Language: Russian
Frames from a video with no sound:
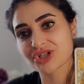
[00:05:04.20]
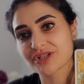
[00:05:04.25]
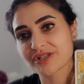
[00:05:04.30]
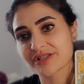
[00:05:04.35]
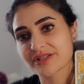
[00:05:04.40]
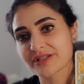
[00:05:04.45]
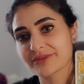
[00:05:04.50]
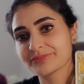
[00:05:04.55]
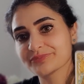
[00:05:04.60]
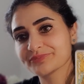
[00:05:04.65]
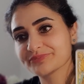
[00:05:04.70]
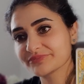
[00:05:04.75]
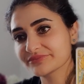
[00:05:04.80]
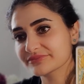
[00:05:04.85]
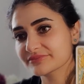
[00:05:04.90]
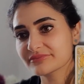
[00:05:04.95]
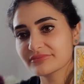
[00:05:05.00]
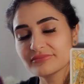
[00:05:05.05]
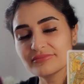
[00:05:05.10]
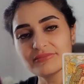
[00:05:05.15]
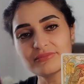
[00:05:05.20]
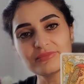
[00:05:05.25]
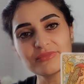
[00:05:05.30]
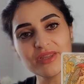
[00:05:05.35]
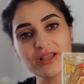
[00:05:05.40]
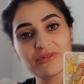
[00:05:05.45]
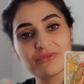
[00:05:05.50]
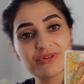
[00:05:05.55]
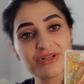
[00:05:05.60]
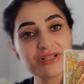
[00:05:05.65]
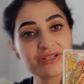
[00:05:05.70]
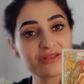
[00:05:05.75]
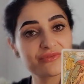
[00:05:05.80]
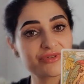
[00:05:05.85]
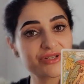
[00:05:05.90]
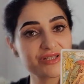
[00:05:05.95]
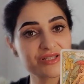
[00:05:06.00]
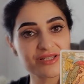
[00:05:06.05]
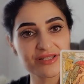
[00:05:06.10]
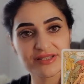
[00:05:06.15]
жизни
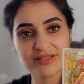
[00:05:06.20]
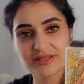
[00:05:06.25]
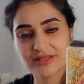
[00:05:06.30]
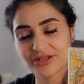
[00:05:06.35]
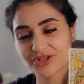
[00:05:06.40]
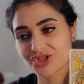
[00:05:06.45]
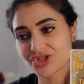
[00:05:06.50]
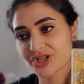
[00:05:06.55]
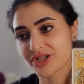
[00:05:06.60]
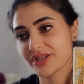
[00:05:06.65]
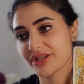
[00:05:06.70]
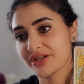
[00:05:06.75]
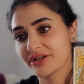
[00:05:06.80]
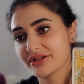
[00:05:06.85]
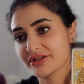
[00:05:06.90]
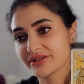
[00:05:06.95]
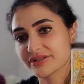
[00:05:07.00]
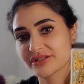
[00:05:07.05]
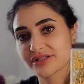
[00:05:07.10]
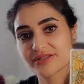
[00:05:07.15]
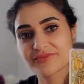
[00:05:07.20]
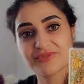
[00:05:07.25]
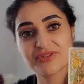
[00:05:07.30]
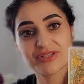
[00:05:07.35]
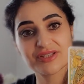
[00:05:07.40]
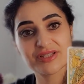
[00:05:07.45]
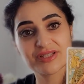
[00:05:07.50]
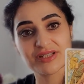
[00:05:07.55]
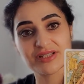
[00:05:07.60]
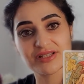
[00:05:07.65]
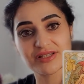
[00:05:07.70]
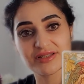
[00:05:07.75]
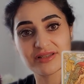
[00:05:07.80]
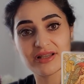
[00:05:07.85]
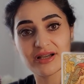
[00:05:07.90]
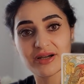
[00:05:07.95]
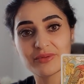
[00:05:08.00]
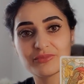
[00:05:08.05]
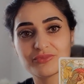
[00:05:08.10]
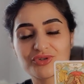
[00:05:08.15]
выйти с отношений, развестись,
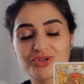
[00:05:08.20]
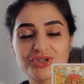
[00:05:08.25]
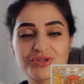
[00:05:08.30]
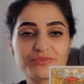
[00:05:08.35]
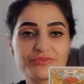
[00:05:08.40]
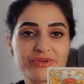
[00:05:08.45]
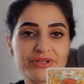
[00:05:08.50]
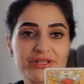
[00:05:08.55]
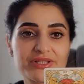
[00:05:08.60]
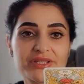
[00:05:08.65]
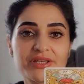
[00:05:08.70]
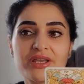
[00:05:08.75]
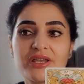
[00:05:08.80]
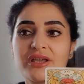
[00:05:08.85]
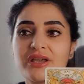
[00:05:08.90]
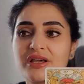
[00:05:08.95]
да, может быть,